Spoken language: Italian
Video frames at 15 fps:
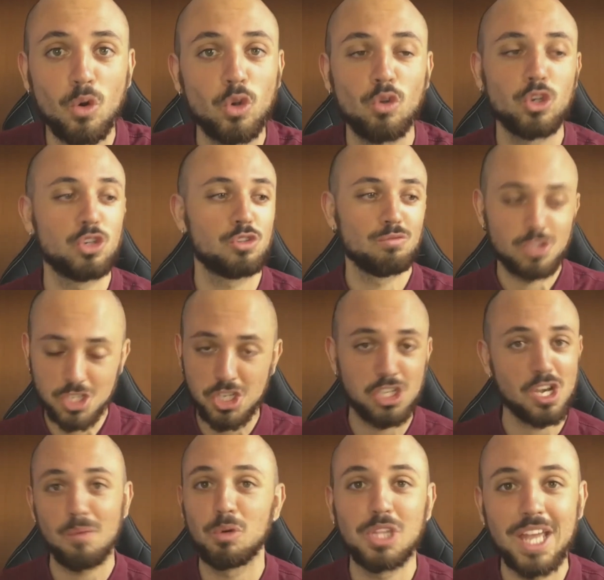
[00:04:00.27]
o non ci
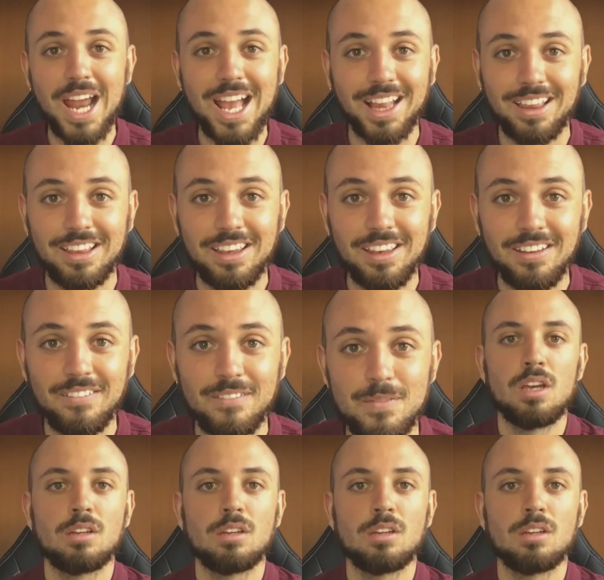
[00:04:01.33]
siamo diretti?